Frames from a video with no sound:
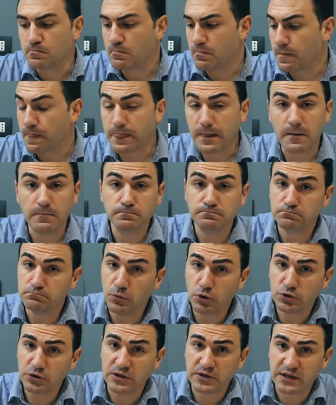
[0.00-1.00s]
Mm. Mm.
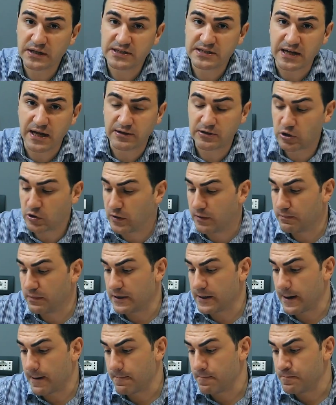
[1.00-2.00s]
Molto interessante come
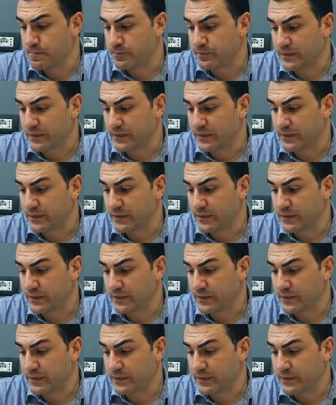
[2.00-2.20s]
birra,